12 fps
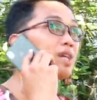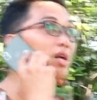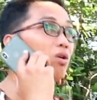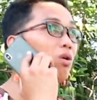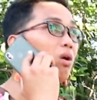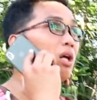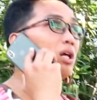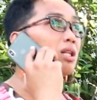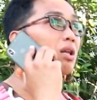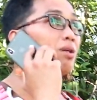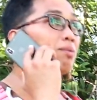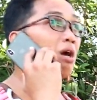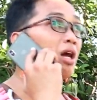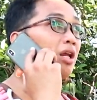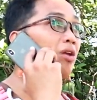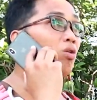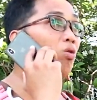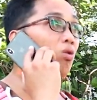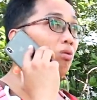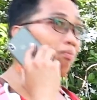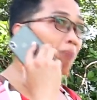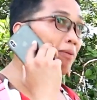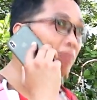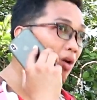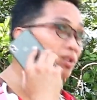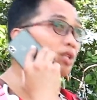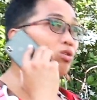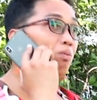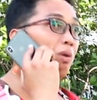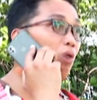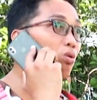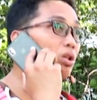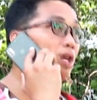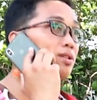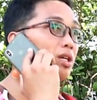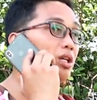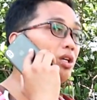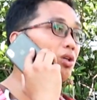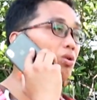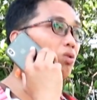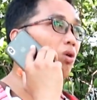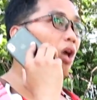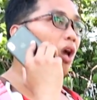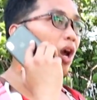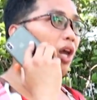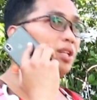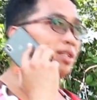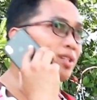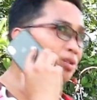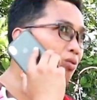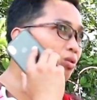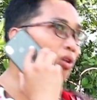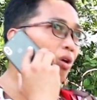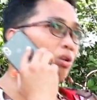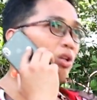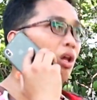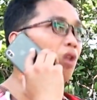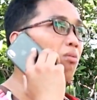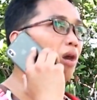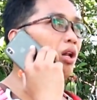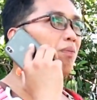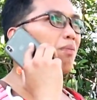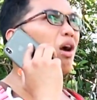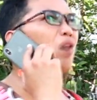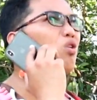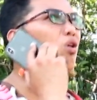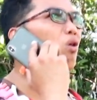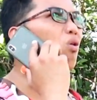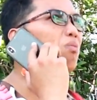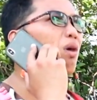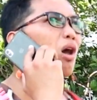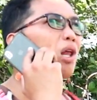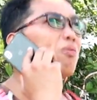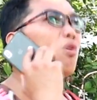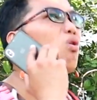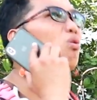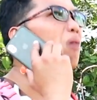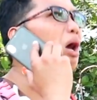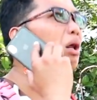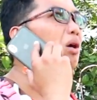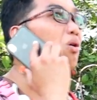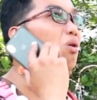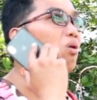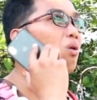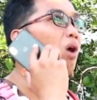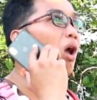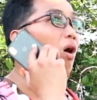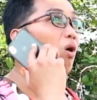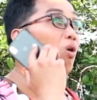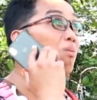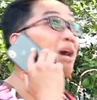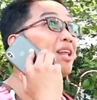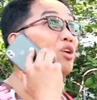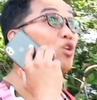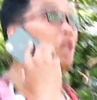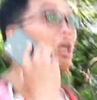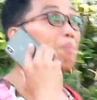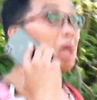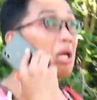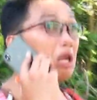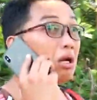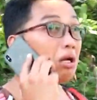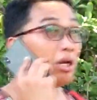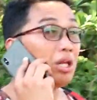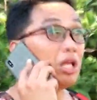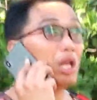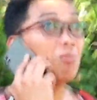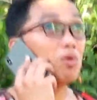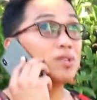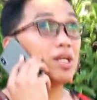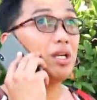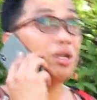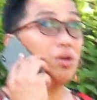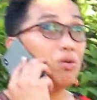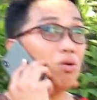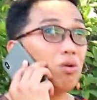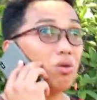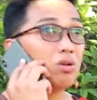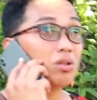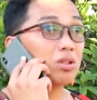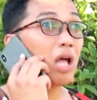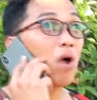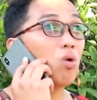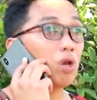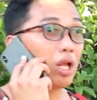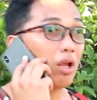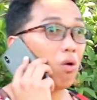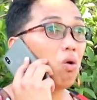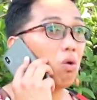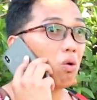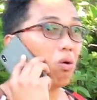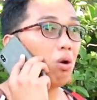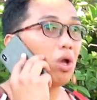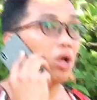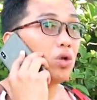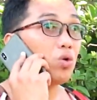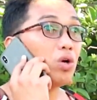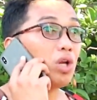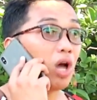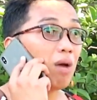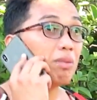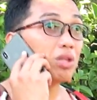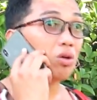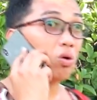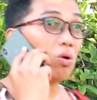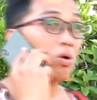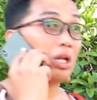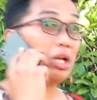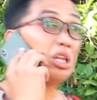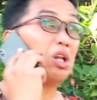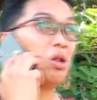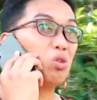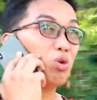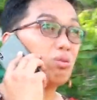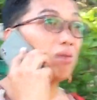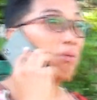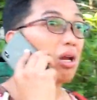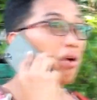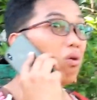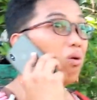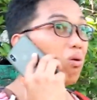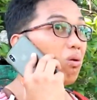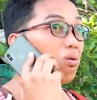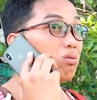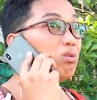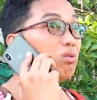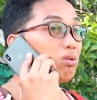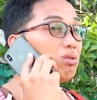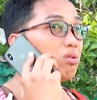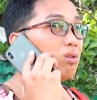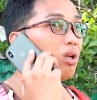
Ano? Tapos Mari, yung 5,000 ko pang utang sa iyo, ay di sa sunod na ulit, ano Mari, pag ano nang kumpare, oo Mari, oo. Oo Mari, yun nga palang hiniram ko sa iyo yung takuri, oo. Yung ginamit ko, na inda ng tubig, mare, oo, oo.